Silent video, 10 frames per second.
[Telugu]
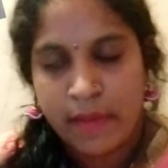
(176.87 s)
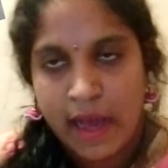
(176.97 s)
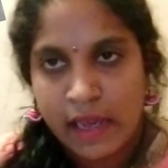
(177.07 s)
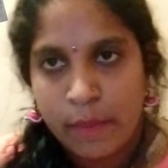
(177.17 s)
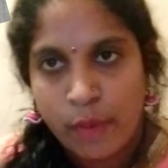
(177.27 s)

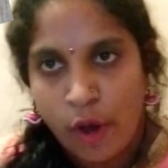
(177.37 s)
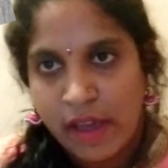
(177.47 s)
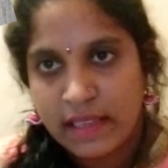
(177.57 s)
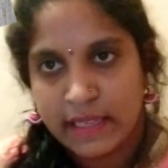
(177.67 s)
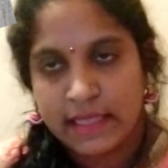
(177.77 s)
బాగా
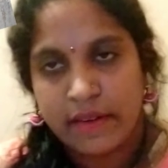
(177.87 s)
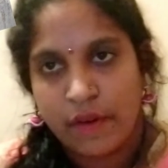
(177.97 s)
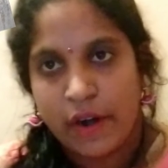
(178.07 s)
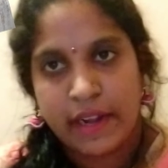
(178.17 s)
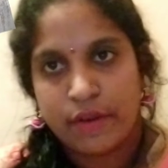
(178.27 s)
బాయిల్ చేసిన
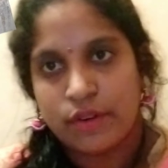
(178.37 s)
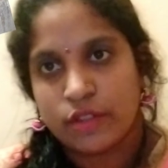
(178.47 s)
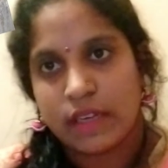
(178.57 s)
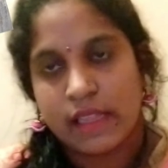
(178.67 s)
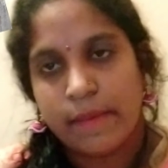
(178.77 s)
వాటర్
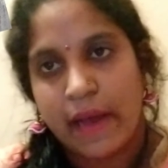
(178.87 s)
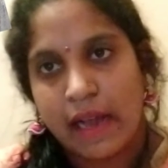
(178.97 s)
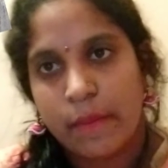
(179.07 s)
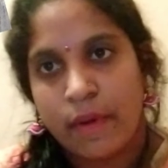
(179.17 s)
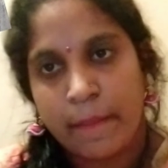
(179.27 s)
ఉంటుంది కదా
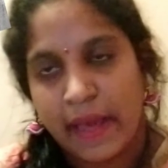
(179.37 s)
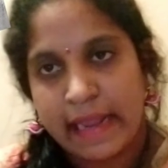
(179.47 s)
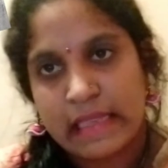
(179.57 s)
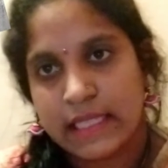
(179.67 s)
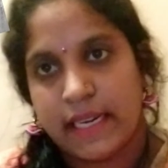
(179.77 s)
బాగా
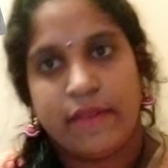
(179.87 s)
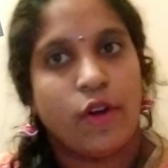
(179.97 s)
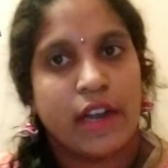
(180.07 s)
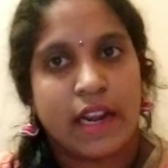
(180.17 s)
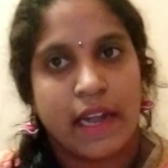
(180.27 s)
మరిగించండి
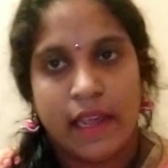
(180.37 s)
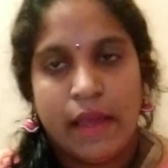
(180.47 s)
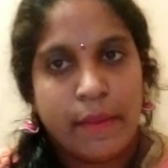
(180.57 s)
వాటర్ని